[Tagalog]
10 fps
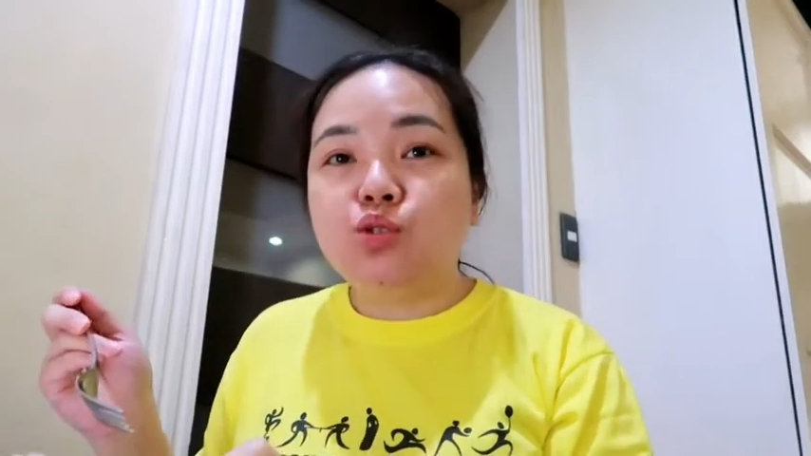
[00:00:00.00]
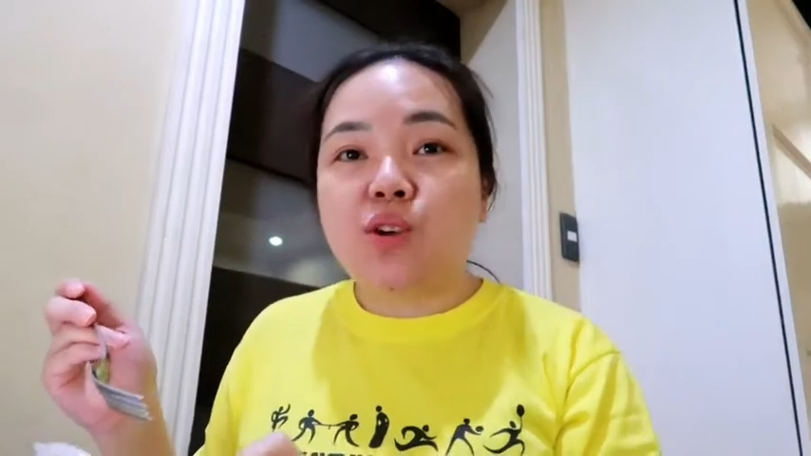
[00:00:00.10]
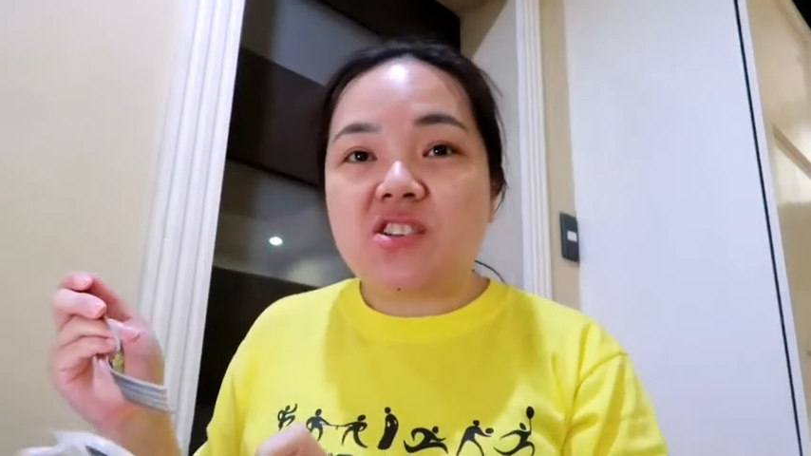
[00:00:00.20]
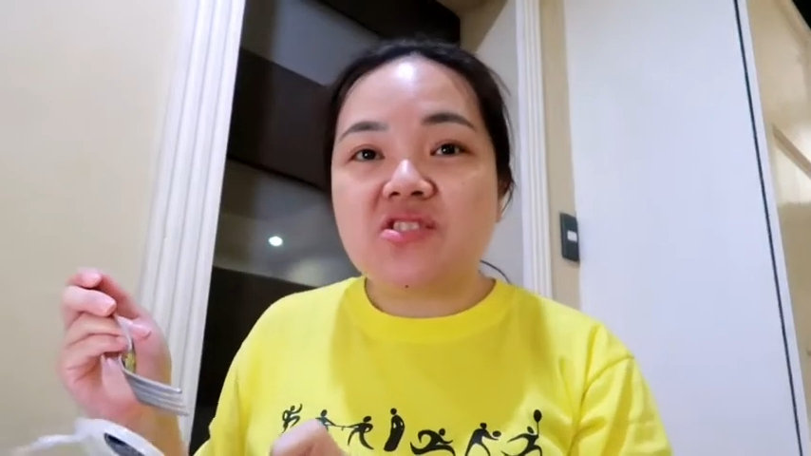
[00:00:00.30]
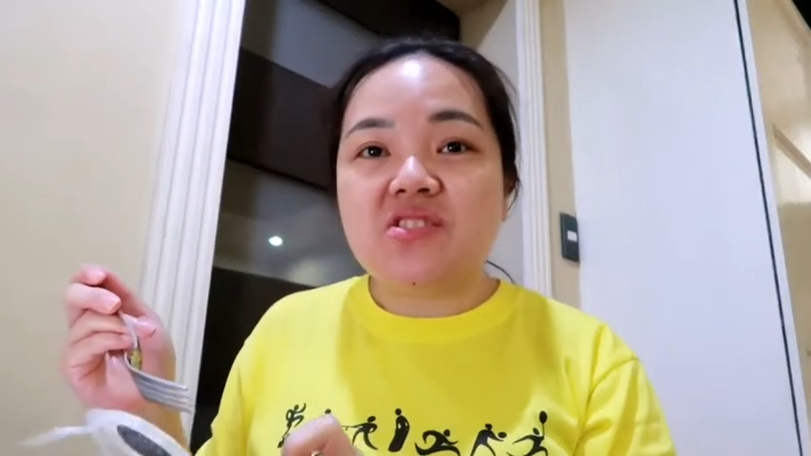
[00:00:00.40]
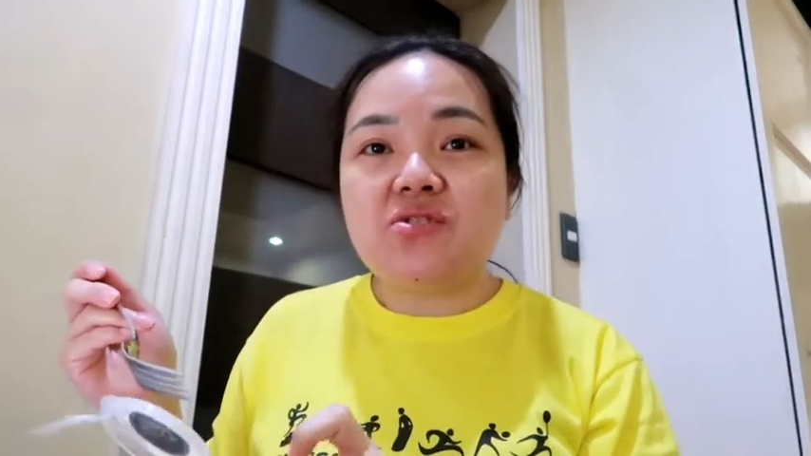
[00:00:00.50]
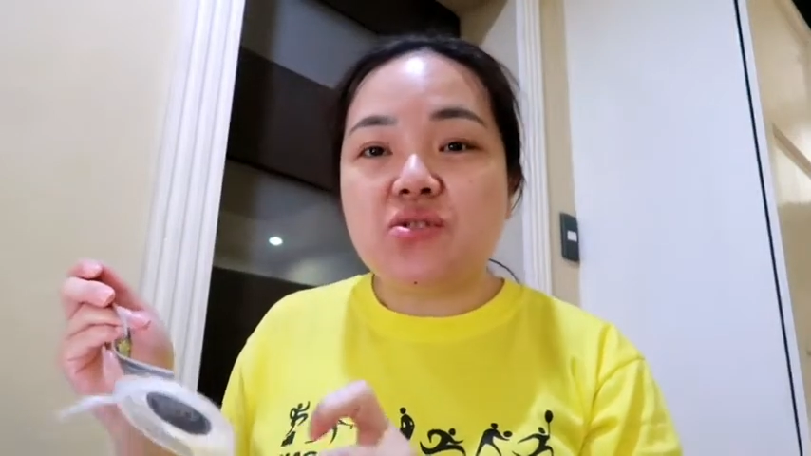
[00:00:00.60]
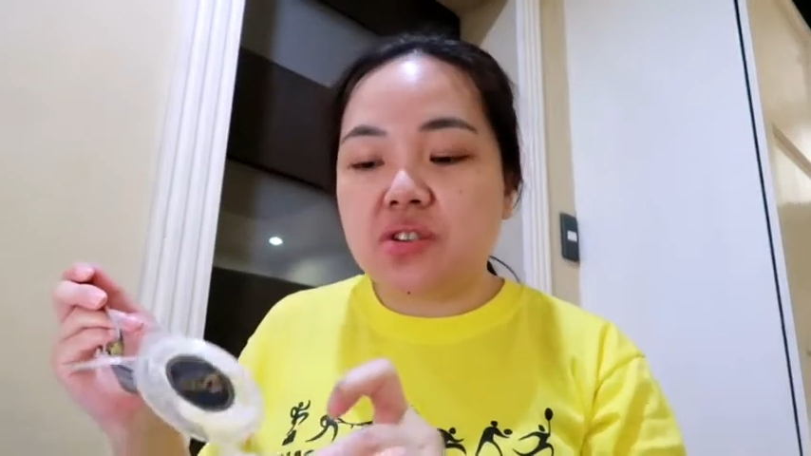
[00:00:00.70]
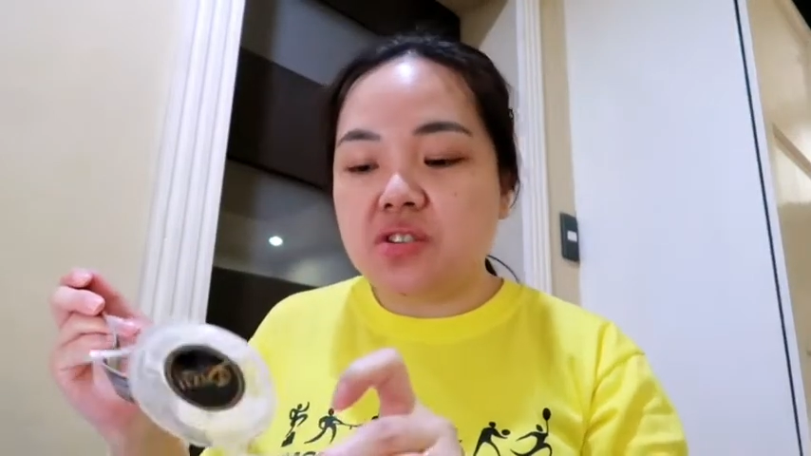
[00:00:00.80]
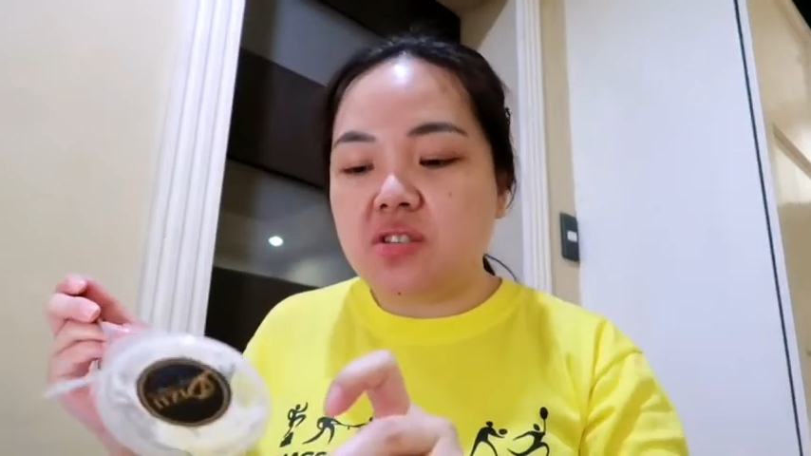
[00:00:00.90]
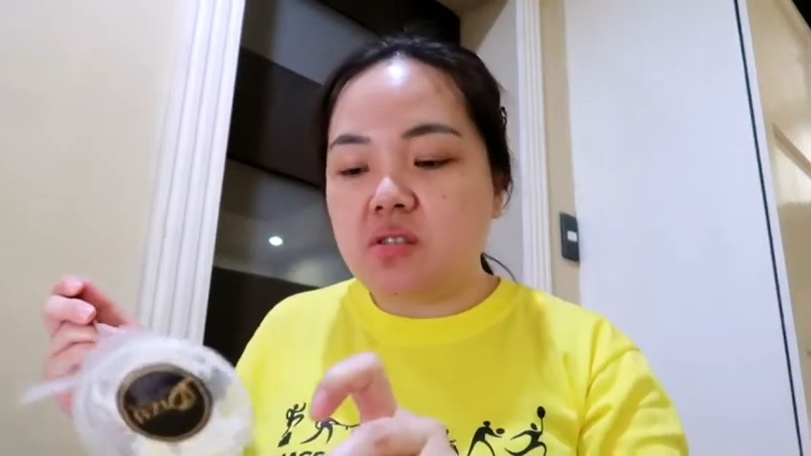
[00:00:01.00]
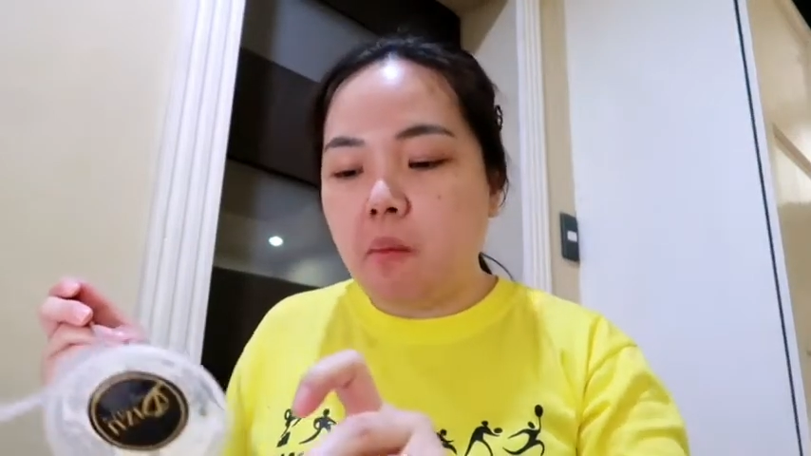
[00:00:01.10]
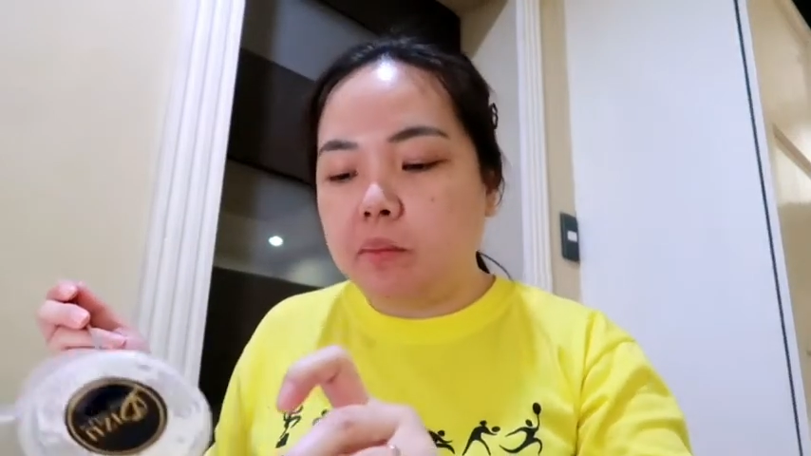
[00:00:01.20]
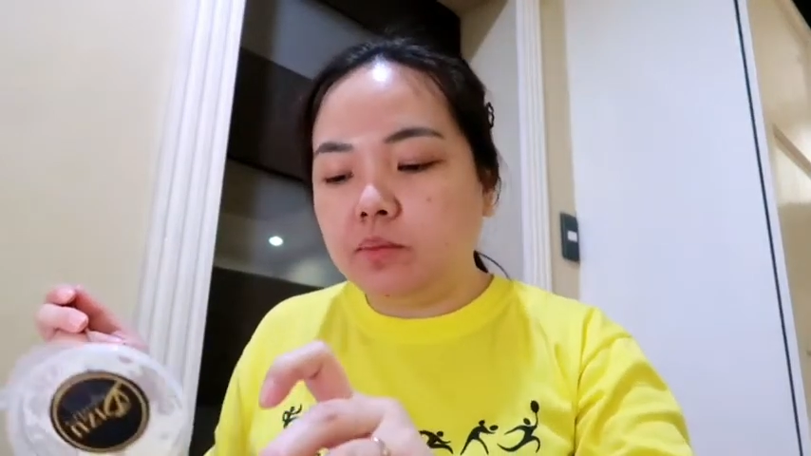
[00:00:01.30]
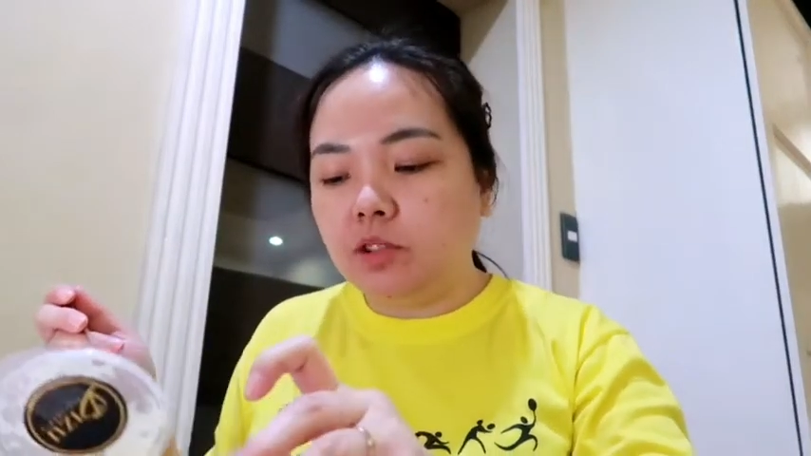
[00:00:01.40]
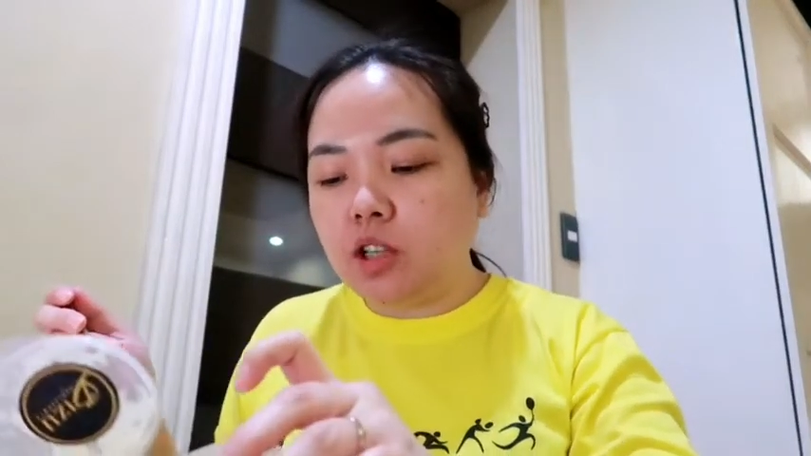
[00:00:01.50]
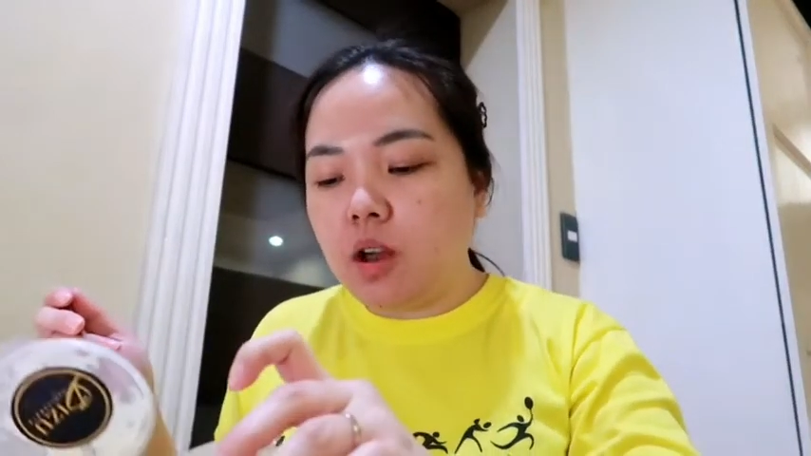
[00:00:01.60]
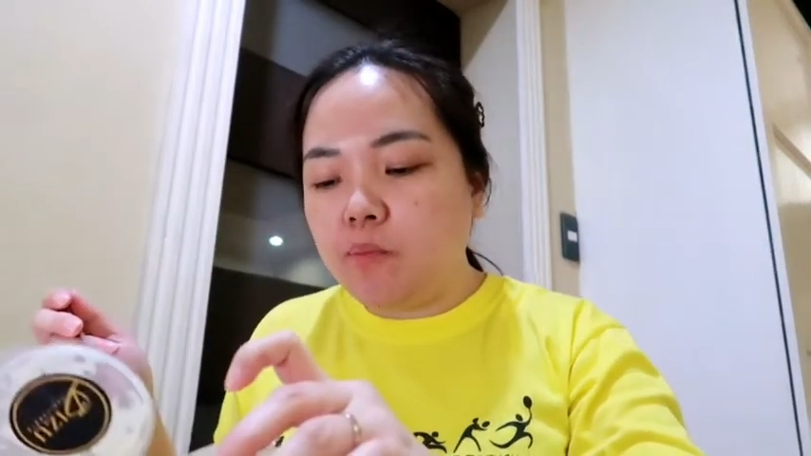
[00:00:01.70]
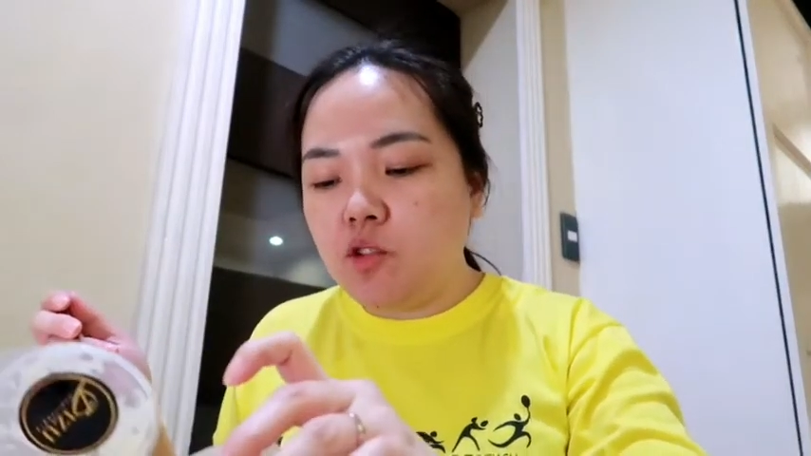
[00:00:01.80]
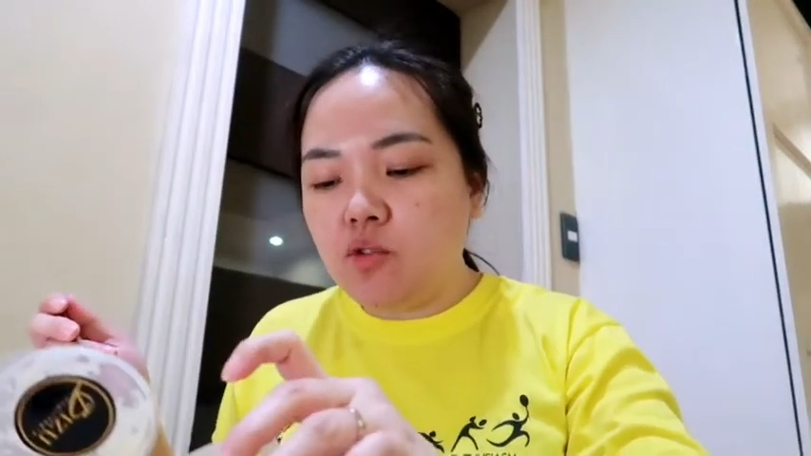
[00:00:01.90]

dressing is the key. Sarap